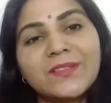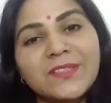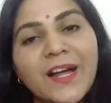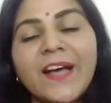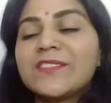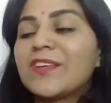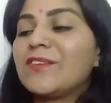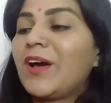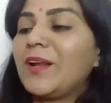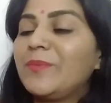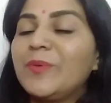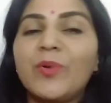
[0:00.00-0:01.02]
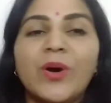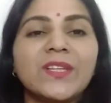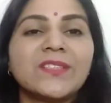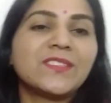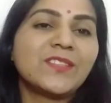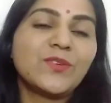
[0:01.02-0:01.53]
ड्राई स्किन वाले भी बहुत
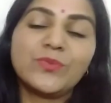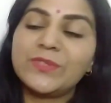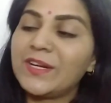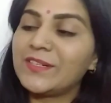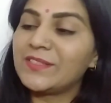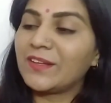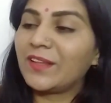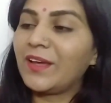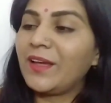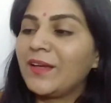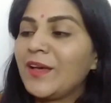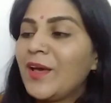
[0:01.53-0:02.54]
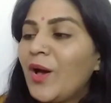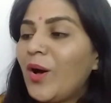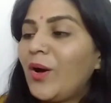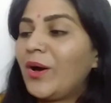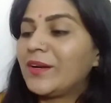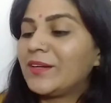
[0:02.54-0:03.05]
अच्छे से यूज़ कर सकते हैं
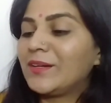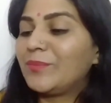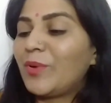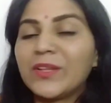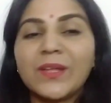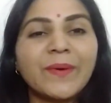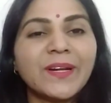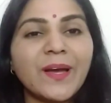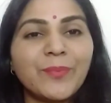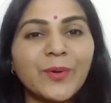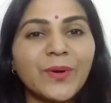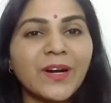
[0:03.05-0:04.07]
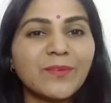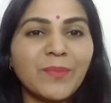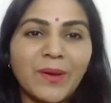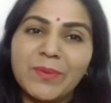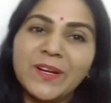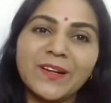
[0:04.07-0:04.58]
और बहुत ही बढ़िया प्रोडक्ट
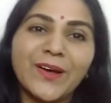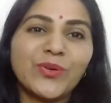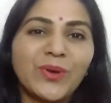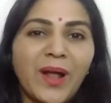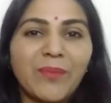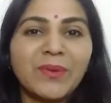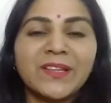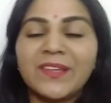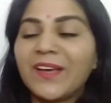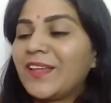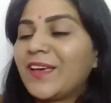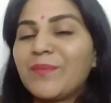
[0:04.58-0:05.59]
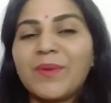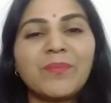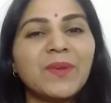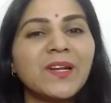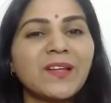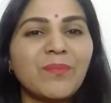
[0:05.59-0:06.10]
मेबलिन का तो नाम लेते ही देखिए
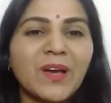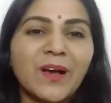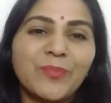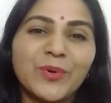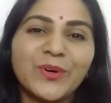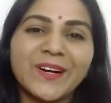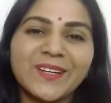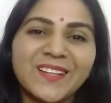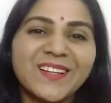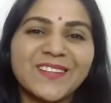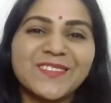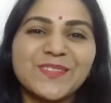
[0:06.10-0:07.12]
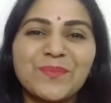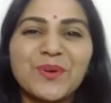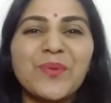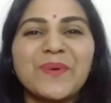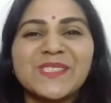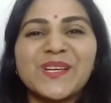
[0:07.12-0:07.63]
मेबलिन के मेकअप प्रोडक्ट अधिकतर सभी
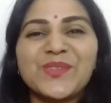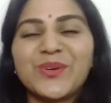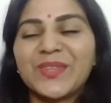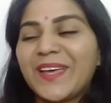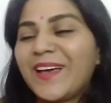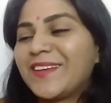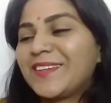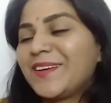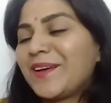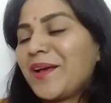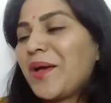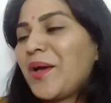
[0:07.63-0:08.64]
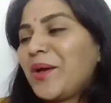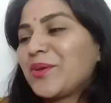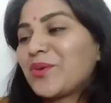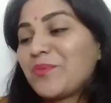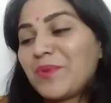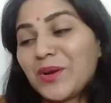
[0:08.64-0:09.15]
को पसंद होते हैं आई थिंक
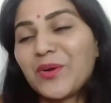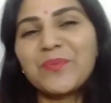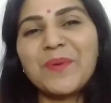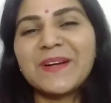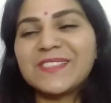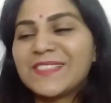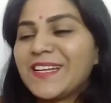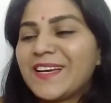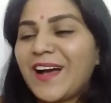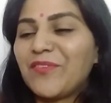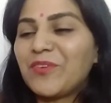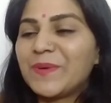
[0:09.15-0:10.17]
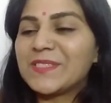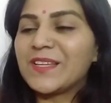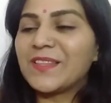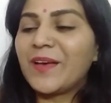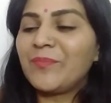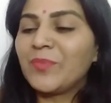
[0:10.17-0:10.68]
क्योंकि मेरे को भी पर्सनली काफ़ी
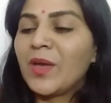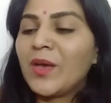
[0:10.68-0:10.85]
पसंद है